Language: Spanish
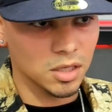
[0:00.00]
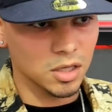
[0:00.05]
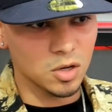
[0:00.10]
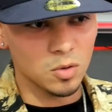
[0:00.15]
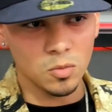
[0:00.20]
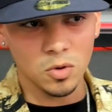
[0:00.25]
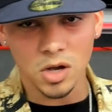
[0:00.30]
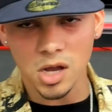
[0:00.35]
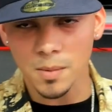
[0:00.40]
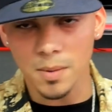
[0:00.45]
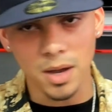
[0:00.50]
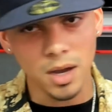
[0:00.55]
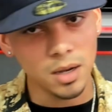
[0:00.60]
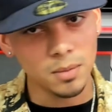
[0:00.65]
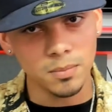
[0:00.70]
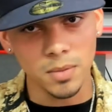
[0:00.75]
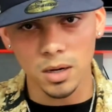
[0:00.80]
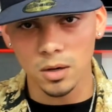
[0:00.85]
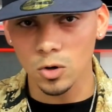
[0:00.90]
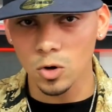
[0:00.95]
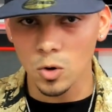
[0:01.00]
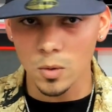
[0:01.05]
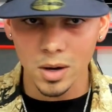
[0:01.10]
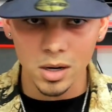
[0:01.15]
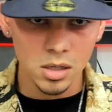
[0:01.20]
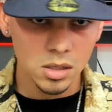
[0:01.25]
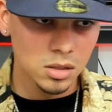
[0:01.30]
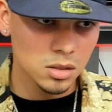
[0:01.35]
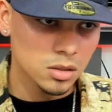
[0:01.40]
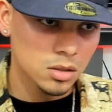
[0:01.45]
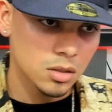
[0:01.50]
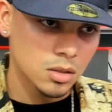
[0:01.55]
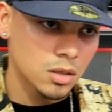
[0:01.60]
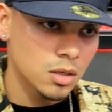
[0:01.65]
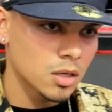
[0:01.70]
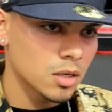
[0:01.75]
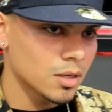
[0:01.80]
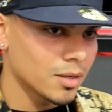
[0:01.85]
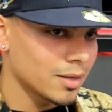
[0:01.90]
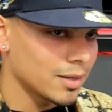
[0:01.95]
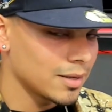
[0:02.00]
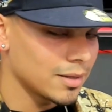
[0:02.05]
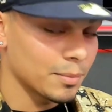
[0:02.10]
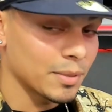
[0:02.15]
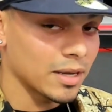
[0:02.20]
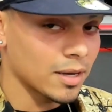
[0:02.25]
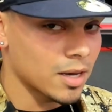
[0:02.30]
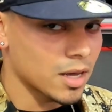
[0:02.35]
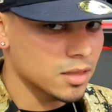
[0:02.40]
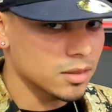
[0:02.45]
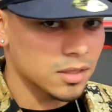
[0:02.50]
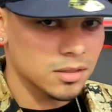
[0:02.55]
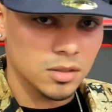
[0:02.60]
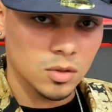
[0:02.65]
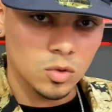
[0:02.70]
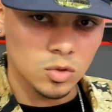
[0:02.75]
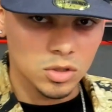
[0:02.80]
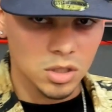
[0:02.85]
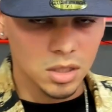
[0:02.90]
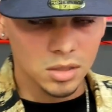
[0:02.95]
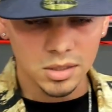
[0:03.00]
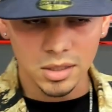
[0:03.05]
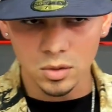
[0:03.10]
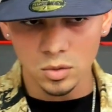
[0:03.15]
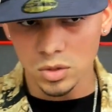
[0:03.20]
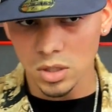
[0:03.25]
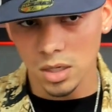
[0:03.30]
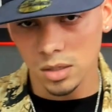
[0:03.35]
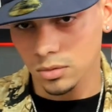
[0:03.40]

Y como que más, más global. Y me encanta, se escucha, se escucha.